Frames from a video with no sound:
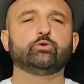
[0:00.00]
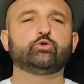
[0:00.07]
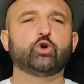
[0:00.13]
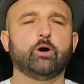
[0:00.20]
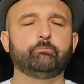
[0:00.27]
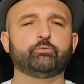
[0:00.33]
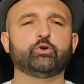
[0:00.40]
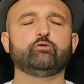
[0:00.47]

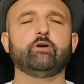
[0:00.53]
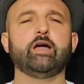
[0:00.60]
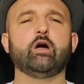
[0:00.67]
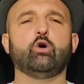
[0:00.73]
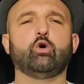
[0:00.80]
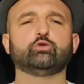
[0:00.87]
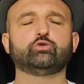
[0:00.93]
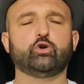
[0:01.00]
köprü
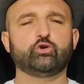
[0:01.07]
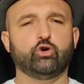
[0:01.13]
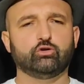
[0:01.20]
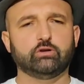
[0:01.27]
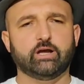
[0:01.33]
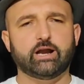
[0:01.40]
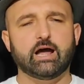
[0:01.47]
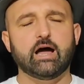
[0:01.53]
ve
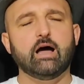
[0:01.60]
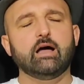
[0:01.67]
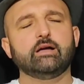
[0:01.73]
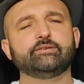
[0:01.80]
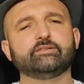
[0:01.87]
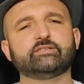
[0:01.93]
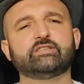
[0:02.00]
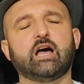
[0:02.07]
otoyollara
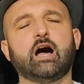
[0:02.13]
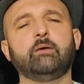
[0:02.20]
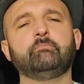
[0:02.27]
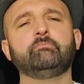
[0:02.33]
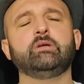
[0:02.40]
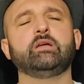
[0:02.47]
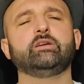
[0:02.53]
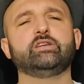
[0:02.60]

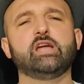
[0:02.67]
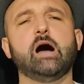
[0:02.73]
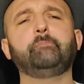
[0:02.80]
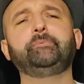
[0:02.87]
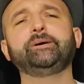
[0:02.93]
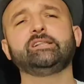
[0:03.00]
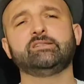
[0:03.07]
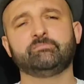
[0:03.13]
zam
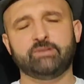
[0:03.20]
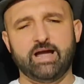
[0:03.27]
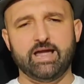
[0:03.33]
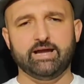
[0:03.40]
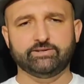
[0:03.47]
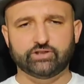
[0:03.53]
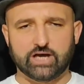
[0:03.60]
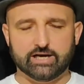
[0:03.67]

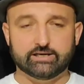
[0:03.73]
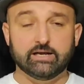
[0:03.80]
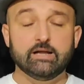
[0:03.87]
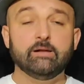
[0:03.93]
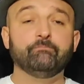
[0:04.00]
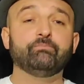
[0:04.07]
yapılmayacak.